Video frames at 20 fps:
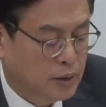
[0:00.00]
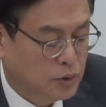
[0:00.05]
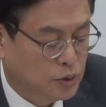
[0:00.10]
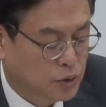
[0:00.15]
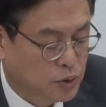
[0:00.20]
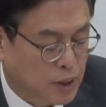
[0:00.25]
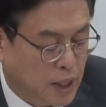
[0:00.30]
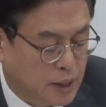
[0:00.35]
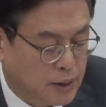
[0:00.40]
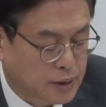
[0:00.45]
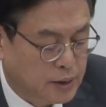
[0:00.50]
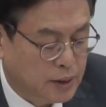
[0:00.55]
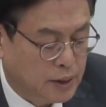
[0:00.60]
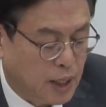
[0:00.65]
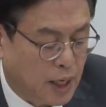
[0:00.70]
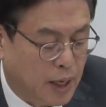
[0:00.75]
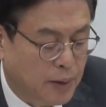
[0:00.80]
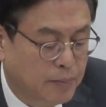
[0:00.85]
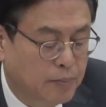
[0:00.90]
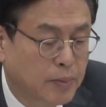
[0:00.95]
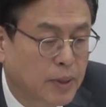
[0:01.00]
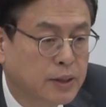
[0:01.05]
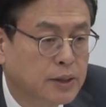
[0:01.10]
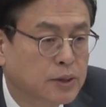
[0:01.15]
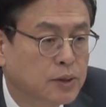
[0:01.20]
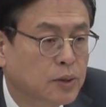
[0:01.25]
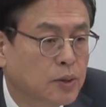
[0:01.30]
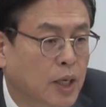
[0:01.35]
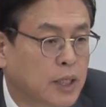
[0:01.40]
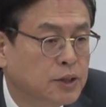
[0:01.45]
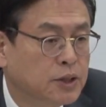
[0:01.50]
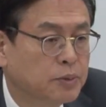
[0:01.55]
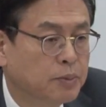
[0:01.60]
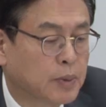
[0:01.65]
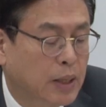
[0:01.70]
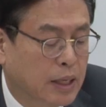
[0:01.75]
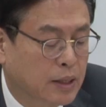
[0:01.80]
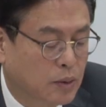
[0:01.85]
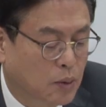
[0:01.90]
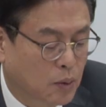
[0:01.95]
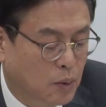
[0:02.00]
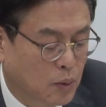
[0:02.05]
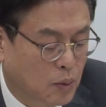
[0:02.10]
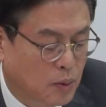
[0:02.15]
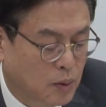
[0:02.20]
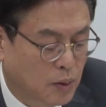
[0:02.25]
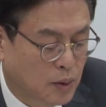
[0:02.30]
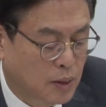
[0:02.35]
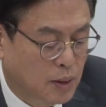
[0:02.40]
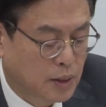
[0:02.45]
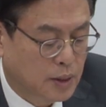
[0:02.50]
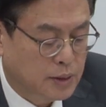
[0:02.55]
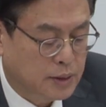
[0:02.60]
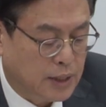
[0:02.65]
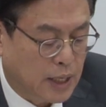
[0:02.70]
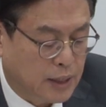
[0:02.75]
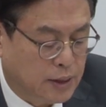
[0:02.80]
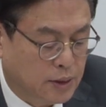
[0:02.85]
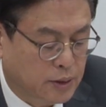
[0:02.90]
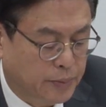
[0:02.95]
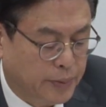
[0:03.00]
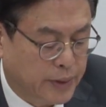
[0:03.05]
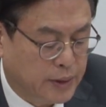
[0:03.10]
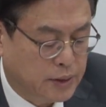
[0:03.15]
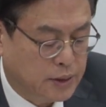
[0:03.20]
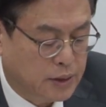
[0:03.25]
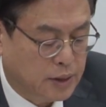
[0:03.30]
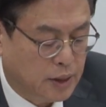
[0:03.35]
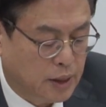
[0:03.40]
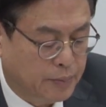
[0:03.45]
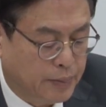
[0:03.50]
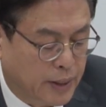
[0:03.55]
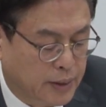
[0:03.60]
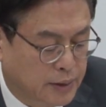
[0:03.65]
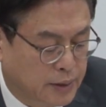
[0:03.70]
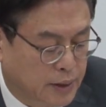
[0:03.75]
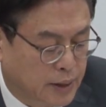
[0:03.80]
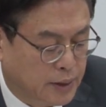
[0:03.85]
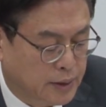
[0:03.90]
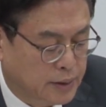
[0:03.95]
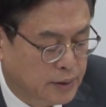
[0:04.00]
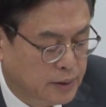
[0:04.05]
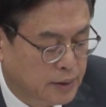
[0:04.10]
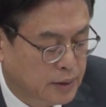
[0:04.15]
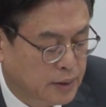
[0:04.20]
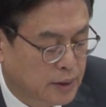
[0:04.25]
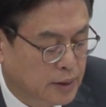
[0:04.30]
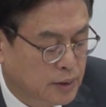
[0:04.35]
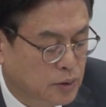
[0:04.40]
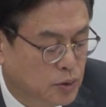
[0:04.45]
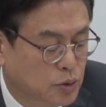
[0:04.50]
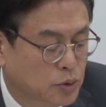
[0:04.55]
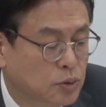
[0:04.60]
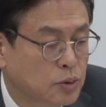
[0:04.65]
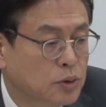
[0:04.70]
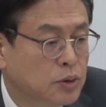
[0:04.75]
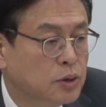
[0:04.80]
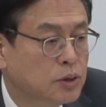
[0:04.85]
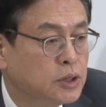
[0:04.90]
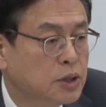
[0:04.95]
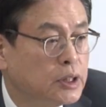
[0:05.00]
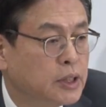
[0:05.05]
주장은 한마디도 하지 않고 사드 배치에 반대하는 중국